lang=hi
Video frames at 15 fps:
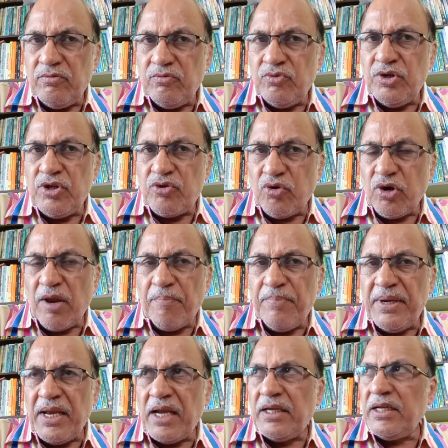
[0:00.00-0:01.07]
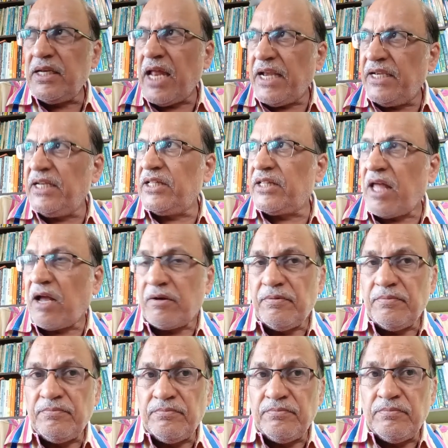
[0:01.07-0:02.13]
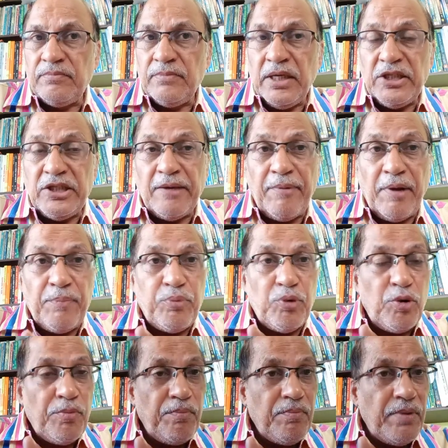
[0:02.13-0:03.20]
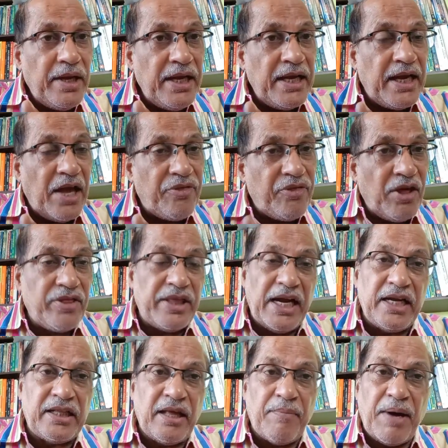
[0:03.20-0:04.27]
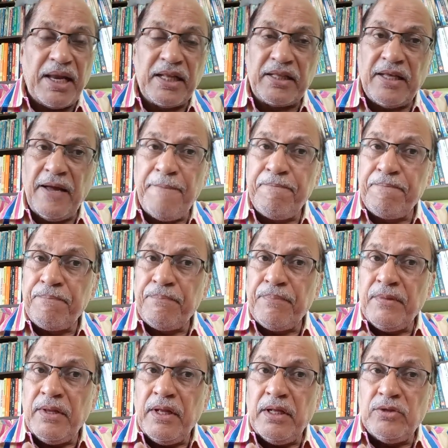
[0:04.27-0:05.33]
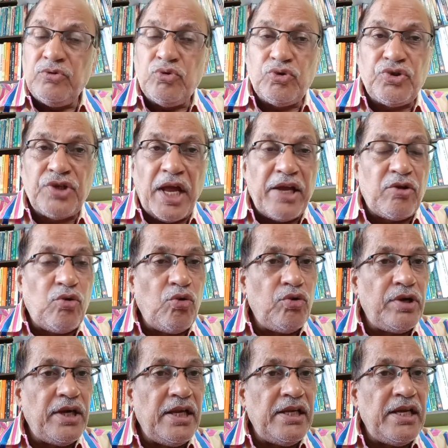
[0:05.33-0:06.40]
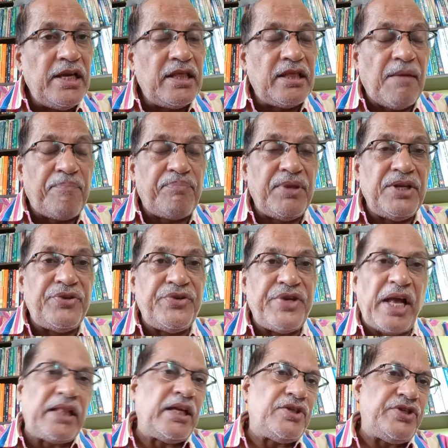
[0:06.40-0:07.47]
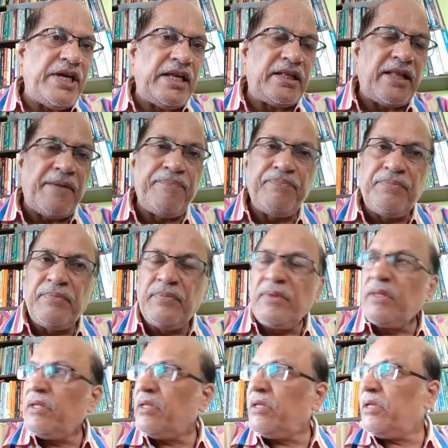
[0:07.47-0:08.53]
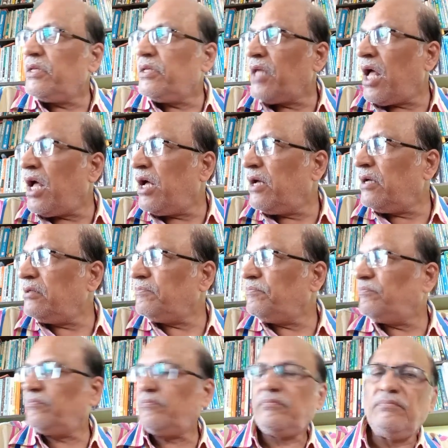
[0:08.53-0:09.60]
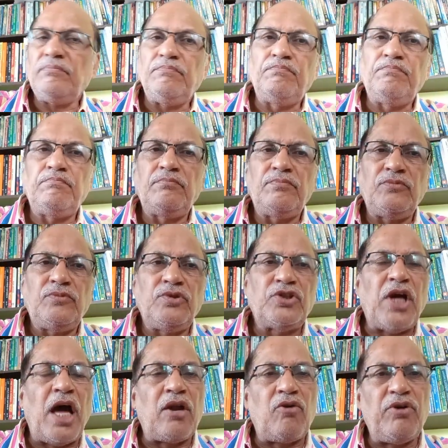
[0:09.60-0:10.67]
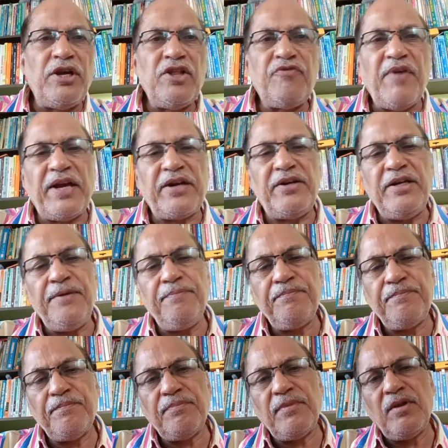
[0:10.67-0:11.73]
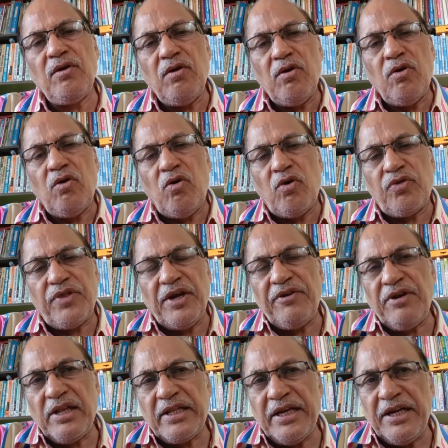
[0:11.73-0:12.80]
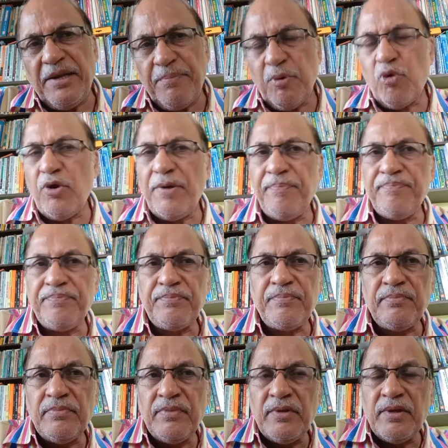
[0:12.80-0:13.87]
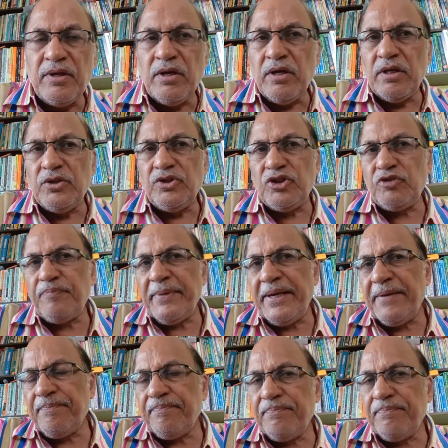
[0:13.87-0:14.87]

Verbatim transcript: उन्नीस सौ नब्बे नाइनटीन नाइन्टी तक जबलपुर एक ऐसा शहर था भारत का जो साइकिलों के लिए सबसे ज़्यादा शहर था यहाँ चार ऑर्डनेस फैक्ट्री और सेंट्रल के डिपो हैं जिसमें